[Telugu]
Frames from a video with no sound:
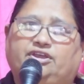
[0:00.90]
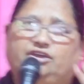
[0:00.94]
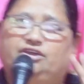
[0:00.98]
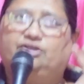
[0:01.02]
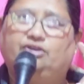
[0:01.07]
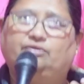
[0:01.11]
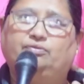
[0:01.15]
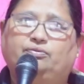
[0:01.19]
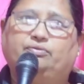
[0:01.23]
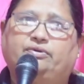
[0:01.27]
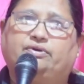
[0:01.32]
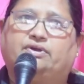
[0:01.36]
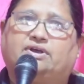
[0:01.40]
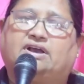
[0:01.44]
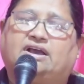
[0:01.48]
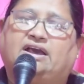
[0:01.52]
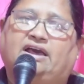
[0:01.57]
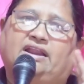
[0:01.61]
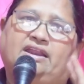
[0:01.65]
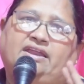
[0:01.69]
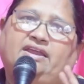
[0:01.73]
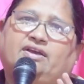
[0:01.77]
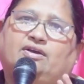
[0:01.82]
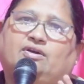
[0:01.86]
ఇరువు
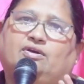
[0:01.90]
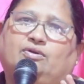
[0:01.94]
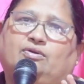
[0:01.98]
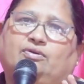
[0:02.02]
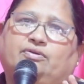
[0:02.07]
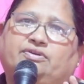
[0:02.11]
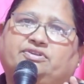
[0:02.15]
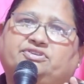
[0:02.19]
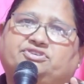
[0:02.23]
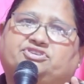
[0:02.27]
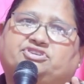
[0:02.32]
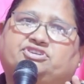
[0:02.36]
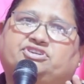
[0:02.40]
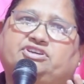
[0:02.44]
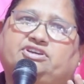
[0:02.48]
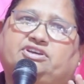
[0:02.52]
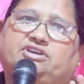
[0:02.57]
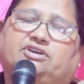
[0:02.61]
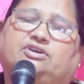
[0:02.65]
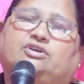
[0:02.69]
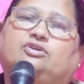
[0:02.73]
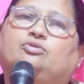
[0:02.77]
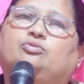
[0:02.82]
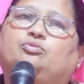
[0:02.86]
కలయికల నుంచి
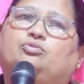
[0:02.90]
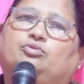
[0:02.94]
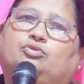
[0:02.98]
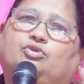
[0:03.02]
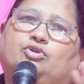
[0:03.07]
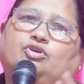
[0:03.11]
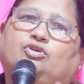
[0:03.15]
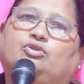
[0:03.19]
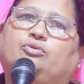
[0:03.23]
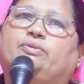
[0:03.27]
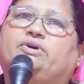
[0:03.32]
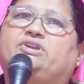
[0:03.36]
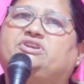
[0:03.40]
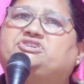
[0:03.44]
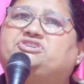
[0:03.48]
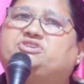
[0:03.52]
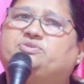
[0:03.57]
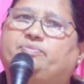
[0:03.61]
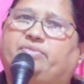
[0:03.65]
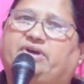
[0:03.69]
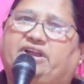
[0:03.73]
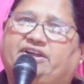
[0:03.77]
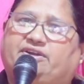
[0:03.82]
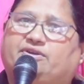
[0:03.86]
మూడో
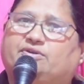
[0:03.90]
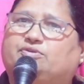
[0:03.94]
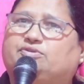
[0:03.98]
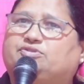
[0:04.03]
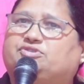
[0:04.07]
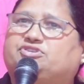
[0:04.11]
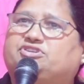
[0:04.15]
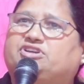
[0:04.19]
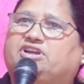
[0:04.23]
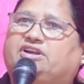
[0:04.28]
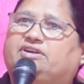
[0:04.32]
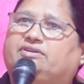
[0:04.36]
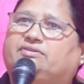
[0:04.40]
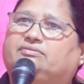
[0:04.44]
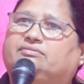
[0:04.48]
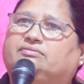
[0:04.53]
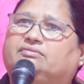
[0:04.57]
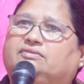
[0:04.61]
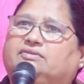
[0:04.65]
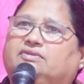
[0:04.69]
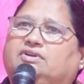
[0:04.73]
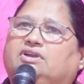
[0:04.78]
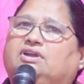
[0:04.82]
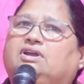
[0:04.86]
మనిషి బయటకు వచ్చాడు
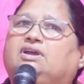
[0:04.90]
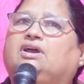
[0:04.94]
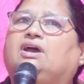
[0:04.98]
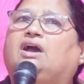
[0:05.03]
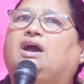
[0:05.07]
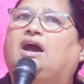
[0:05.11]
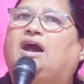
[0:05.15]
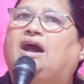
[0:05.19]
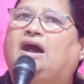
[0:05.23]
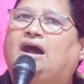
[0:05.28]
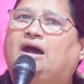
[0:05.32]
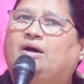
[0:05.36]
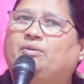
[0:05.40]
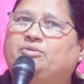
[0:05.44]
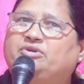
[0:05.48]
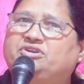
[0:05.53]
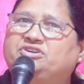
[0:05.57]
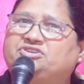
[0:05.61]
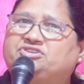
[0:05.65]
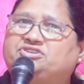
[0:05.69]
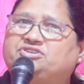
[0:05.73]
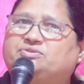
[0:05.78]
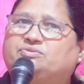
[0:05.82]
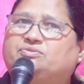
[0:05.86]
ఆ
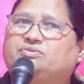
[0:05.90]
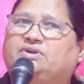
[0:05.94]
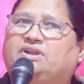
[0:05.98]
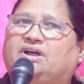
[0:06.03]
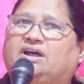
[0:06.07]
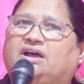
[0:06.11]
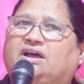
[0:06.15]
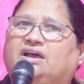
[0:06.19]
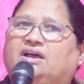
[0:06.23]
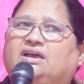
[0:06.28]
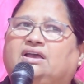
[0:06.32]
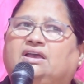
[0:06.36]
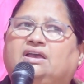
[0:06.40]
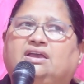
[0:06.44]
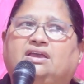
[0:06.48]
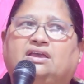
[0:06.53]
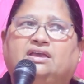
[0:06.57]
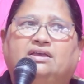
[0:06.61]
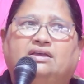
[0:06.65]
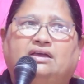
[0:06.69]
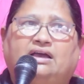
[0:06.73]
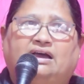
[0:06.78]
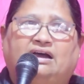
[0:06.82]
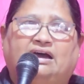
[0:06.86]
మనిషి కూడా
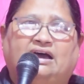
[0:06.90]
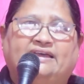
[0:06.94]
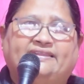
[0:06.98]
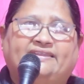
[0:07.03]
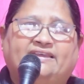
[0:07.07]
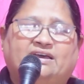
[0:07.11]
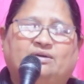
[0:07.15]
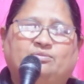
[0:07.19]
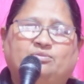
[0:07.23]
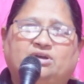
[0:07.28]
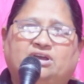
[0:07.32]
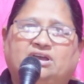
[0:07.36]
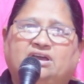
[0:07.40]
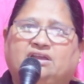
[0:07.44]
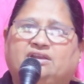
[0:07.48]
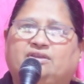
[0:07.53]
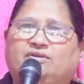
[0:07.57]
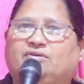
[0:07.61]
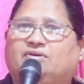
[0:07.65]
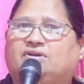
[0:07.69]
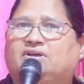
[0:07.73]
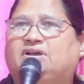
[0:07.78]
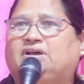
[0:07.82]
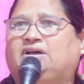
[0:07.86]
ఆదామ గారి
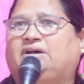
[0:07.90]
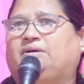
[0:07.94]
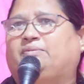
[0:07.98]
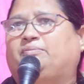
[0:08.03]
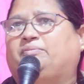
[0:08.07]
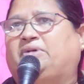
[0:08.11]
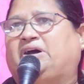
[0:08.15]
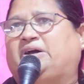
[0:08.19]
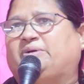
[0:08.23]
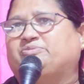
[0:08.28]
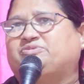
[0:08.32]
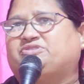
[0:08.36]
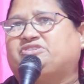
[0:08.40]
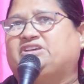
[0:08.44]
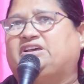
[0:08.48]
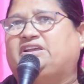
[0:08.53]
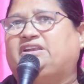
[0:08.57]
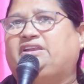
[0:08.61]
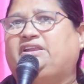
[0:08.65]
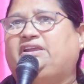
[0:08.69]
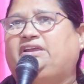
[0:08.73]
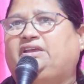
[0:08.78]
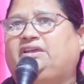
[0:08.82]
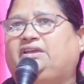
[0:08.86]
యొక్క
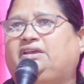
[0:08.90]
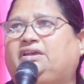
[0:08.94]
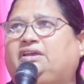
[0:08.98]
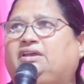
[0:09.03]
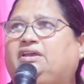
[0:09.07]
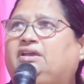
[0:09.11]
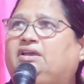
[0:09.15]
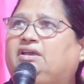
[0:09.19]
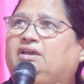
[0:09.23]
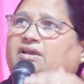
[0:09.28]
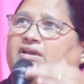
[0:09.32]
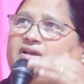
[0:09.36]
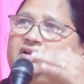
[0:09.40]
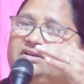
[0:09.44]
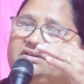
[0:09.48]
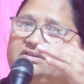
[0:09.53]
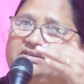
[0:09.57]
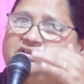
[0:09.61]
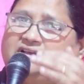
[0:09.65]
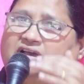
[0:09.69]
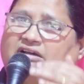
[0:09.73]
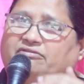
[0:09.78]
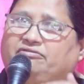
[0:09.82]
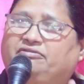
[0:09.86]
మాంసాన్ని
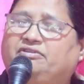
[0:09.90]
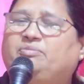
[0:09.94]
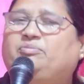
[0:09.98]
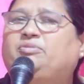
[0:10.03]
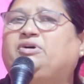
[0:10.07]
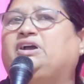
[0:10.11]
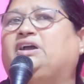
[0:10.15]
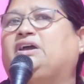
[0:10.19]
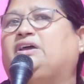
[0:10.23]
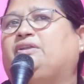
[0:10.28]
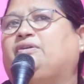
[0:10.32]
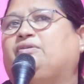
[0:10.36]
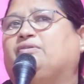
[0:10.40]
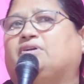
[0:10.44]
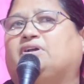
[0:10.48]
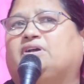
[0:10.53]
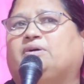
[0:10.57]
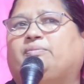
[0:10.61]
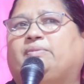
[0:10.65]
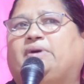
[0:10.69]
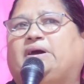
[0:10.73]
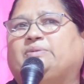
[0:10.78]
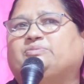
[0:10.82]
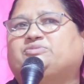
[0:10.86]
అమ్మమ్మ గారి
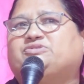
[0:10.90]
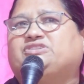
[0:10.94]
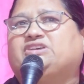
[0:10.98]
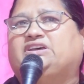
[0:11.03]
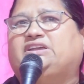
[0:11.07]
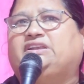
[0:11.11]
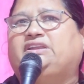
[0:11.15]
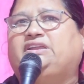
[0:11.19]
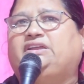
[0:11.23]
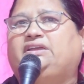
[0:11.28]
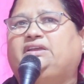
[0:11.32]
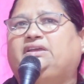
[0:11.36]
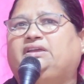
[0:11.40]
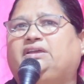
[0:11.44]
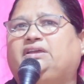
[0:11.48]
యొక్క మాంసాన్ని